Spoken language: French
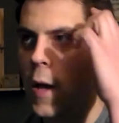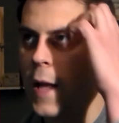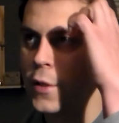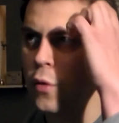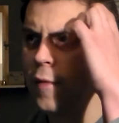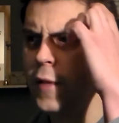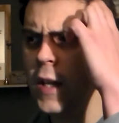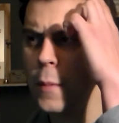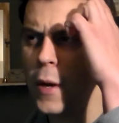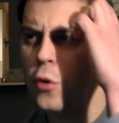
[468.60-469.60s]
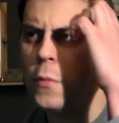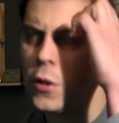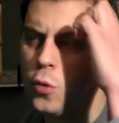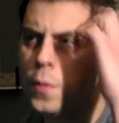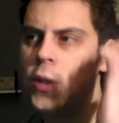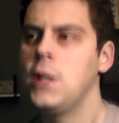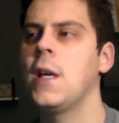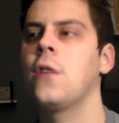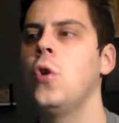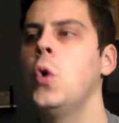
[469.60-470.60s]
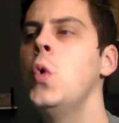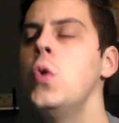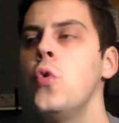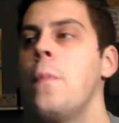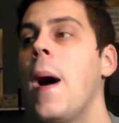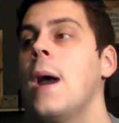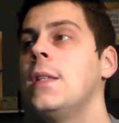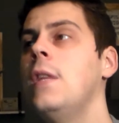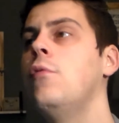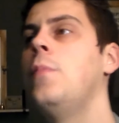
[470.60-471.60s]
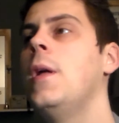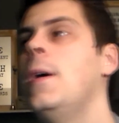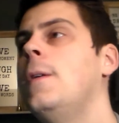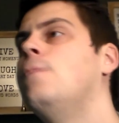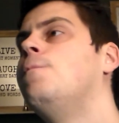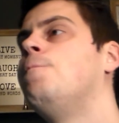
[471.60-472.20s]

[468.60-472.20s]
Est-ce qu'on va finir par lui mettre une petite carte rouge ou pas, s'il vous plaît